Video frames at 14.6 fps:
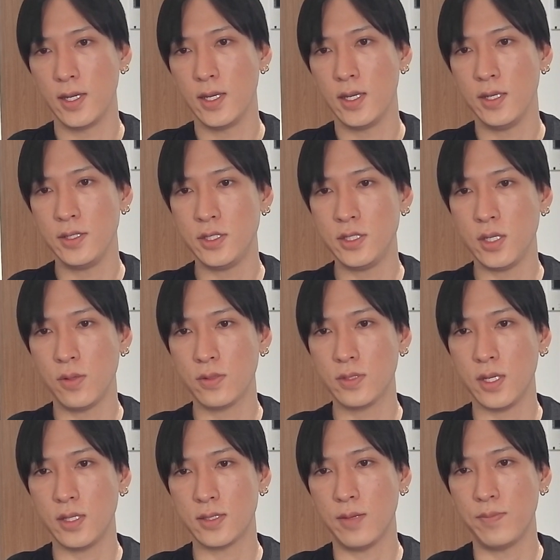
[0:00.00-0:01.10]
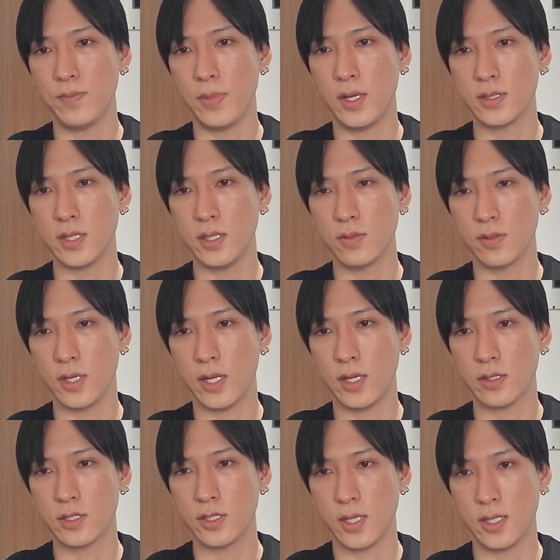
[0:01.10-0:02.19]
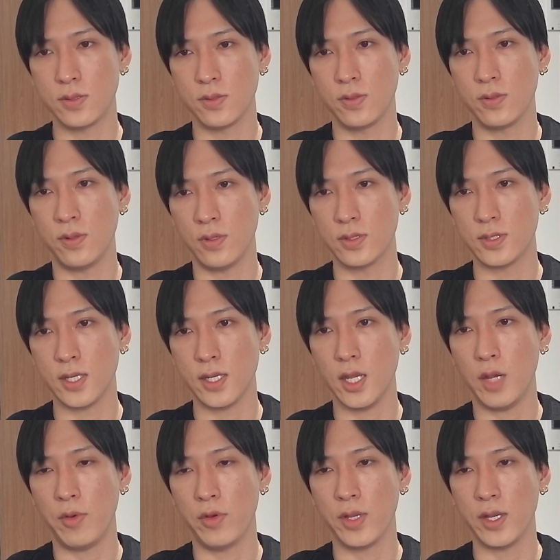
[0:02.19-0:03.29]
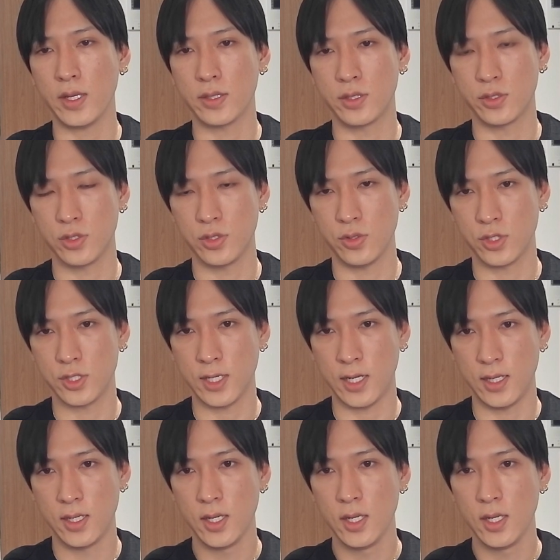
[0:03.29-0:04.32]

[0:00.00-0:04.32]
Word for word: 一時6.3%下落したが、その後、下げ幅をやや縮小した。